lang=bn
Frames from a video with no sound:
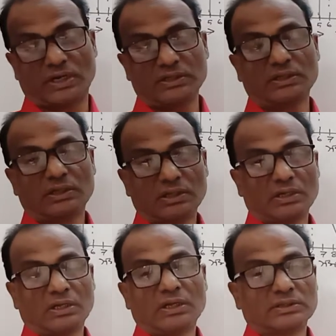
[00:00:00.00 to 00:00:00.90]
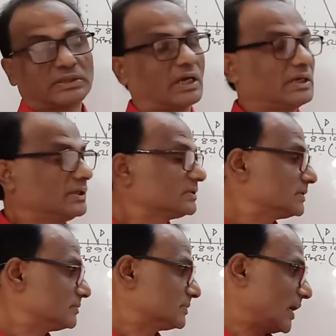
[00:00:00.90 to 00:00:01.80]
যায় তাহলে
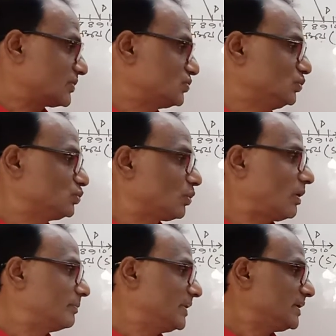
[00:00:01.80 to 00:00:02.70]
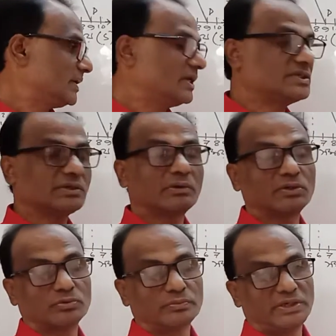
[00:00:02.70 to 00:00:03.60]
তার সূত্র হবে এস ইকুয়াল
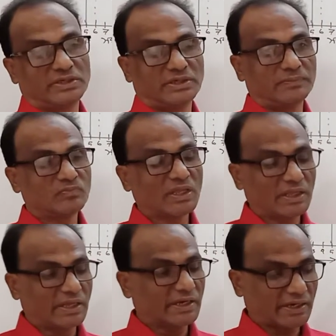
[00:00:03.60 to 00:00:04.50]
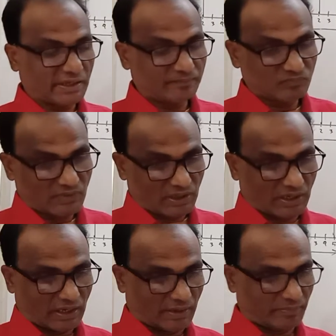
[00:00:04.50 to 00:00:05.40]
টু ভিটি এখানে
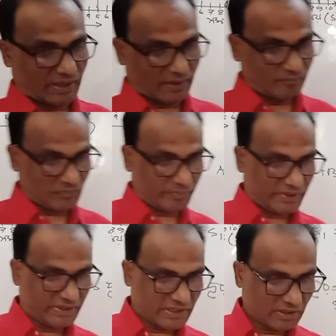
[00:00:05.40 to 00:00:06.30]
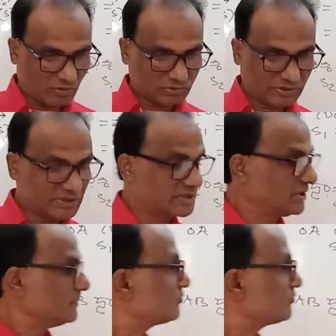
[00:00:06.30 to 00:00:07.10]
আমরা ভিটা কত দেখছি